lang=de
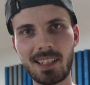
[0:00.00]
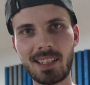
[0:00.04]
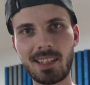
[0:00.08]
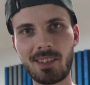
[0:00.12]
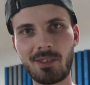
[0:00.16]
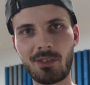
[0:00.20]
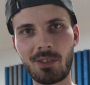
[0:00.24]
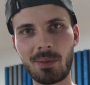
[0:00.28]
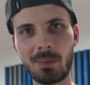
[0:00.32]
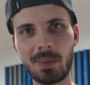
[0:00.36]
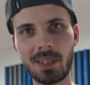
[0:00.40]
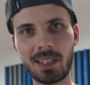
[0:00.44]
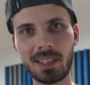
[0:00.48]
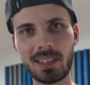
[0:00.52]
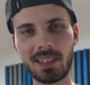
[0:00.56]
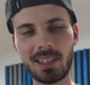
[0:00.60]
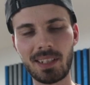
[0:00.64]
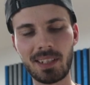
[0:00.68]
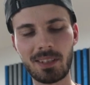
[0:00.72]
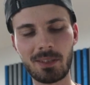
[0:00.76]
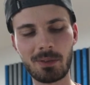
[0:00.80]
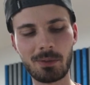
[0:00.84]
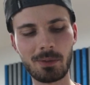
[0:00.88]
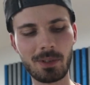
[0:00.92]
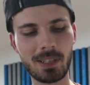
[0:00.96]
Das ist schon mal
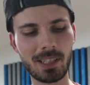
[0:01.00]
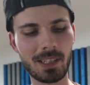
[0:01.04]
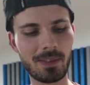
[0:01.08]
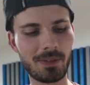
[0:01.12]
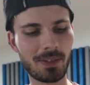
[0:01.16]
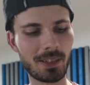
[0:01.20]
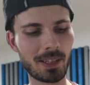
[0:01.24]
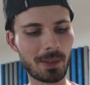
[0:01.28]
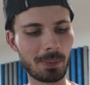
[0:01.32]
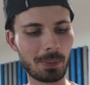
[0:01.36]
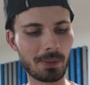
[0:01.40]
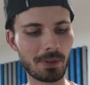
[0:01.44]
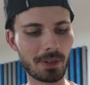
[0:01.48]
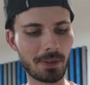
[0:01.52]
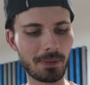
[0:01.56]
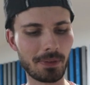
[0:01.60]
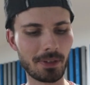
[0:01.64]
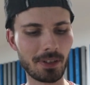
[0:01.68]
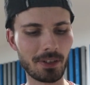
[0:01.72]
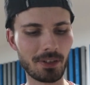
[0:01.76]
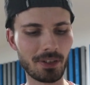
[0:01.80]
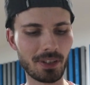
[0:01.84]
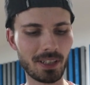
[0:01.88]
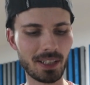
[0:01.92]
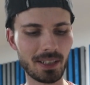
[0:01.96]
richtig cool. Ich finde es bloß
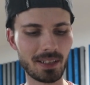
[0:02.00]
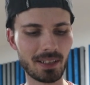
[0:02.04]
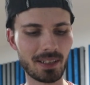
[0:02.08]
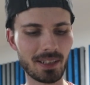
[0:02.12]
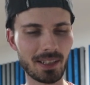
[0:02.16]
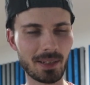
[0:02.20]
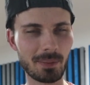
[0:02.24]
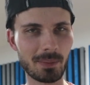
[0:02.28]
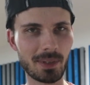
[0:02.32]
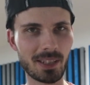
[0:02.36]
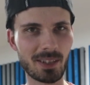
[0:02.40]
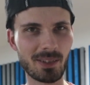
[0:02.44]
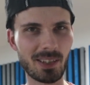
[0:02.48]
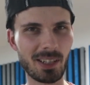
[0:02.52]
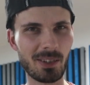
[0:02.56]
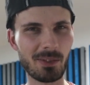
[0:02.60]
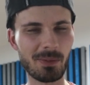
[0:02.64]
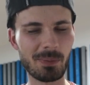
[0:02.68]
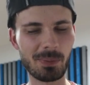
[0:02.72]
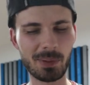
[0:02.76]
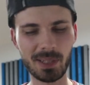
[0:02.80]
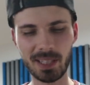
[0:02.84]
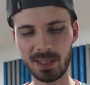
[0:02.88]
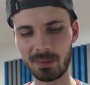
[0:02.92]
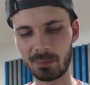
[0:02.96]
voll schade, dass man so
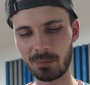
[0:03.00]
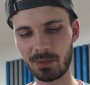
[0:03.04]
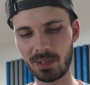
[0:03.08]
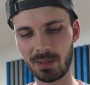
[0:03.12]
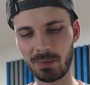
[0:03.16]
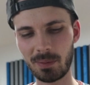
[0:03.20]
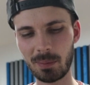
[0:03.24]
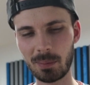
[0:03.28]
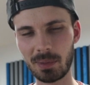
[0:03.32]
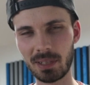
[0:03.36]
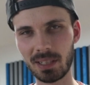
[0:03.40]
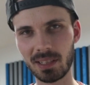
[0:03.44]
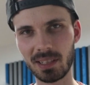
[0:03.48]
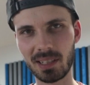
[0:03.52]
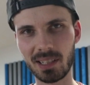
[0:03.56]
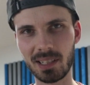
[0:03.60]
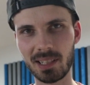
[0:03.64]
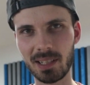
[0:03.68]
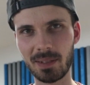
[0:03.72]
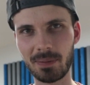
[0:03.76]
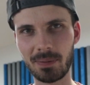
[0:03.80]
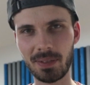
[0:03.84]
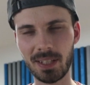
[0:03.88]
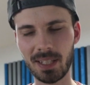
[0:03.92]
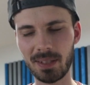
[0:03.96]
aufpassen muss, wenn man die
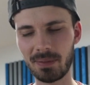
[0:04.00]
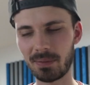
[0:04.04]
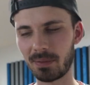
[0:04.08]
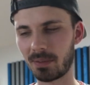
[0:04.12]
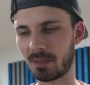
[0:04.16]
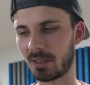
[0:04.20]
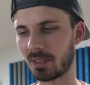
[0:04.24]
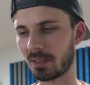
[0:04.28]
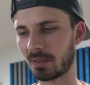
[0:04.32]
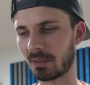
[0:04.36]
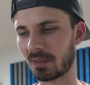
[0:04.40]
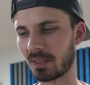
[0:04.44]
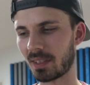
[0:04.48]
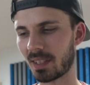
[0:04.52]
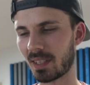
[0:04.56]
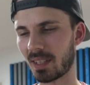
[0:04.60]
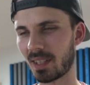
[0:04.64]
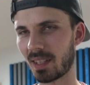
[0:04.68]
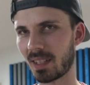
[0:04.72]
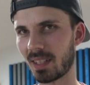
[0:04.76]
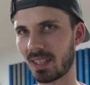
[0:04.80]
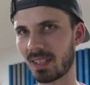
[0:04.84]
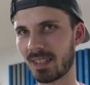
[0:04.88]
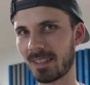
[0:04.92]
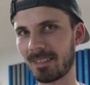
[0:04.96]
Transferfolie
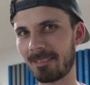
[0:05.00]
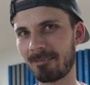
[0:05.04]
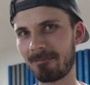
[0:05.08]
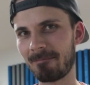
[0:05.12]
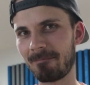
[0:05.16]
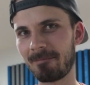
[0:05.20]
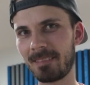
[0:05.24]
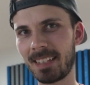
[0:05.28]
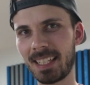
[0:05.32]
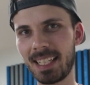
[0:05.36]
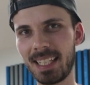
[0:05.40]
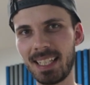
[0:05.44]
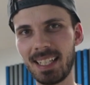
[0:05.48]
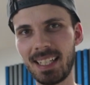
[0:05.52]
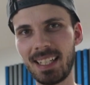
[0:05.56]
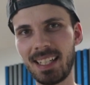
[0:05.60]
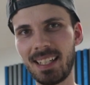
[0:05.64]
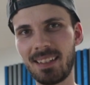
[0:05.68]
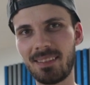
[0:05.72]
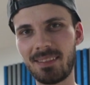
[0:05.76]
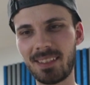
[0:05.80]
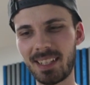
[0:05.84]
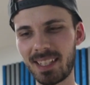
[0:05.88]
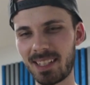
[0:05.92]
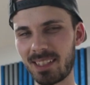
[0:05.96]
runterzieht.
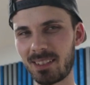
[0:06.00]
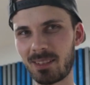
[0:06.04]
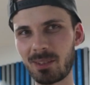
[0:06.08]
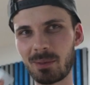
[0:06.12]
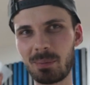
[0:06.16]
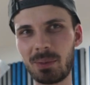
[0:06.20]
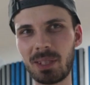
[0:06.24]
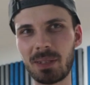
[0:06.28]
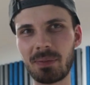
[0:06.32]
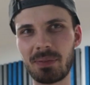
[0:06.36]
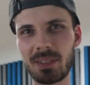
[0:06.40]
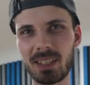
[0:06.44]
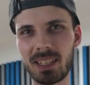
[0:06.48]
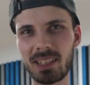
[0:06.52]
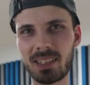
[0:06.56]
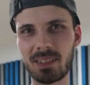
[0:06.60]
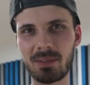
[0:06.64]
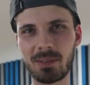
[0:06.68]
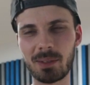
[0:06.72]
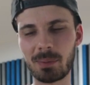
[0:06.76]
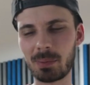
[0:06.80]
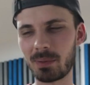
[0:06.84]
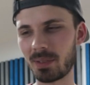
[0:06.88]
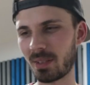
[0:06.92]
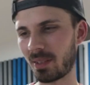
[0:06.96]
Weiß nicht, ob die vielleicht
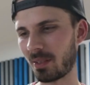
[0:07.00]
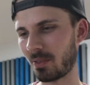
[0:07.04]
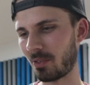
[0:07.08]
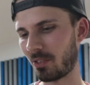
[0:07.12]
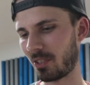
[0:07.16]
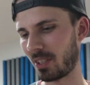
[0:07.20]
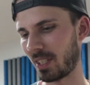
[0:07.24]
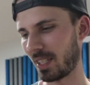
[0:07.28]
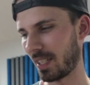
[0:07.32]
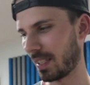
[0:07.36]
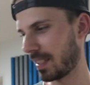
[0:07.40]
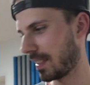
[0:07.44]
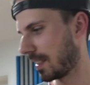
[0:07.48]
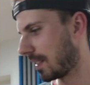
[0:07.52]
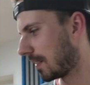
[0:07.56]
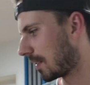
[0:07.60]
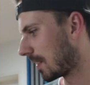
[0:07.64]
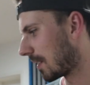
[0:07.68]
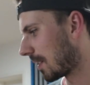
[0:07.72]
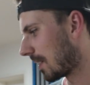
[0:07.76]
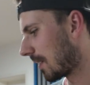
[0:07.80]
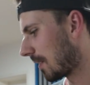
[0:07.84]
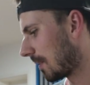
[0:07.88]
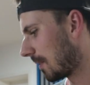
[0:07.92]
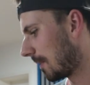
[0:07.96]
einfach bloß zu stark ist
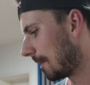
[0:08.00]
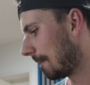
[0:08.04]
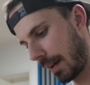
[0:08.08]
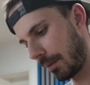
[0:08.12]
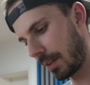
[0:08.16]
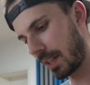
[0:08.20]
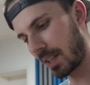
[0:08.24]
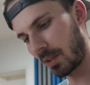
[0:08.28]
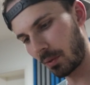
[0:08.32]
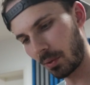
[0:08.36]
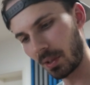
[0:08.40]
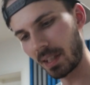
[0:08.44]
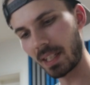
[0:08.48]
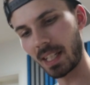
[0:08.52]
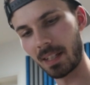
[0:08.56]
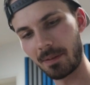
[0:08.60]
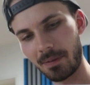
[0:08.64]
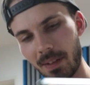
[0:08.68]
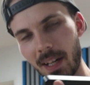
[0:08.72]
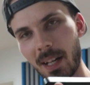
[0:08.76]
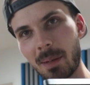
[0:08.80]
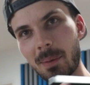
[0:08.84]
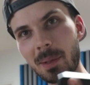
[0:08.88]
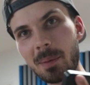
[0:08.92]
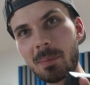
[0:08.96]
oder so. Aber so in
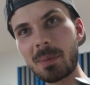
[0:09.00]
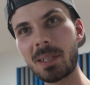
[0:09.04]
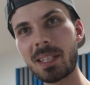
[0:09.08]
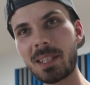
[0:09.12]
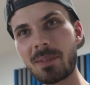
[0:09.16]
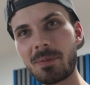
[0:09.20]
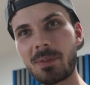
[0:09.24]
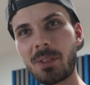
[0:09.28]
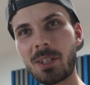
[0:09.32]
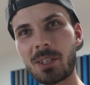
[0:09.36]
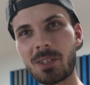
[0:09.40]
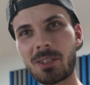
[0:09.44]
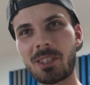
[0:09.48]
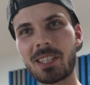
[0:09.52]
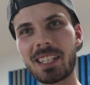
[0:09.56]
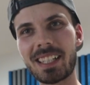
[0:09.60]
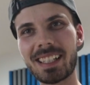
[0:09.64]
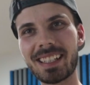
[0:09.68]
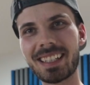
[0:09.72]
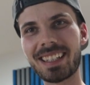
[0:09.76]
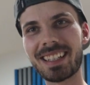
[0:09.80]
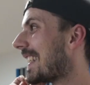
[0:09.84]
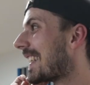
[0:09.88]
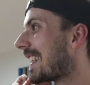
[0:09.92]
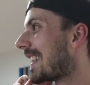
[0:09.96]
etwa habe ich mir das
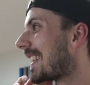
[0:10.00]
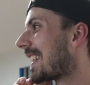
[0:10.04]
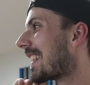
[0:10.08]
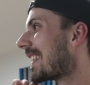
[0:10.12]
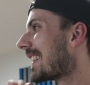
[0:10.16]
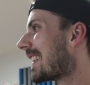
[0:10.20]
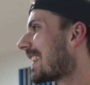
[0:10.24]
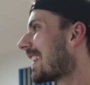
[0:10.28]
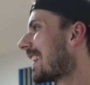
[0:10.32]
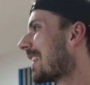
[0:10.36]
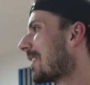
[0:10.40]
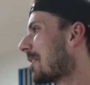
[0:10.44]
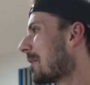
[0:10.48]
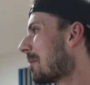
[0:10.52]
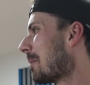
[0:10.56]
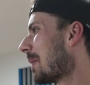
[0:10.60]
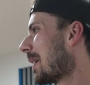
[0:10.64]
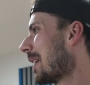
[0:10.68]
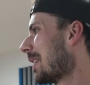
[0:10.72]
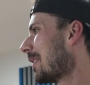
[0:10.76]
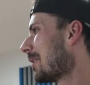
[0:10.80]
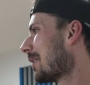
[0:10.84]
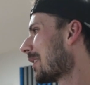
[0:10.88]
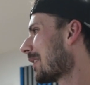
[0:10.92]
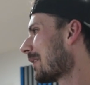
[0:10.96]
vorgestellt. Jetzt kann ich hier
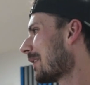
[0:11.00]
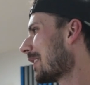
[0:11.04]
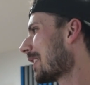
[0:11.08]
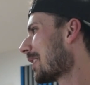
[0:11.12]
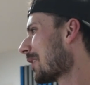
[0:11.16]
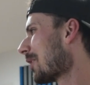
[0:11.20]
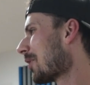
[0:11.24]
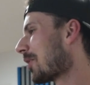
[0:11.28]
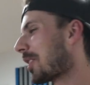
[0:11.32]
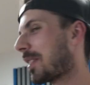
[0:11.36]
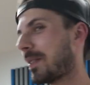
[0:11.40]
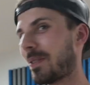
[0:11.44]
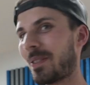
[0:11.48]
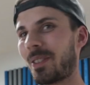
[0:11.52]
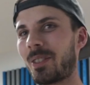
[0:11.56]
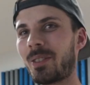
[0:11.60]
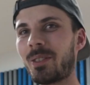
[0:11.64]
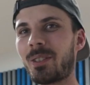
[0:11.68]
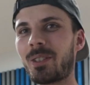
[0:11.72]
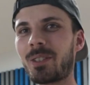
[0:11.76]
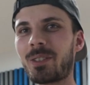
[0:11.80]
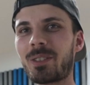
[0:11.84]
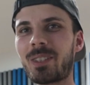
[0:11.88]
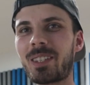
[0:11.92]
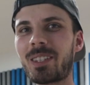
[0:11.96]
überall irgendwelche
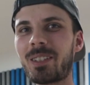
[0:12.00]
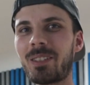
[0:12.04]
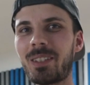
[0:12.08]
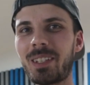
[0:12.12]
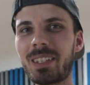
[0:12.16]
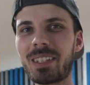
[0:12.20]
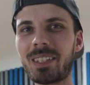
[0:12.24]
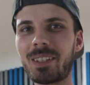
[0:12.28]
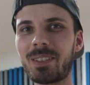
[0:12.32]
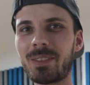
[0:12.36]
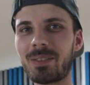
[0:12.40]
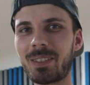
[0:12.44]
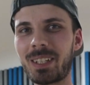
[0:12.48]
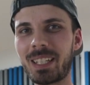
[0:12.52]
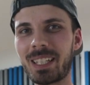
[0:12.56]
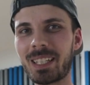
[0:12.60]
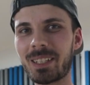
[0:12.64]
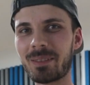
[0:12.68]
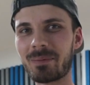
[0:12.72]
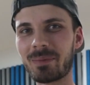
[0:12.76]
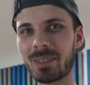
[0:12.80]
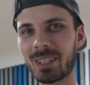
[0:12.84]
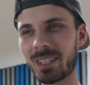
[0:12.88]
Schriftzüge und Zeug draufkleben.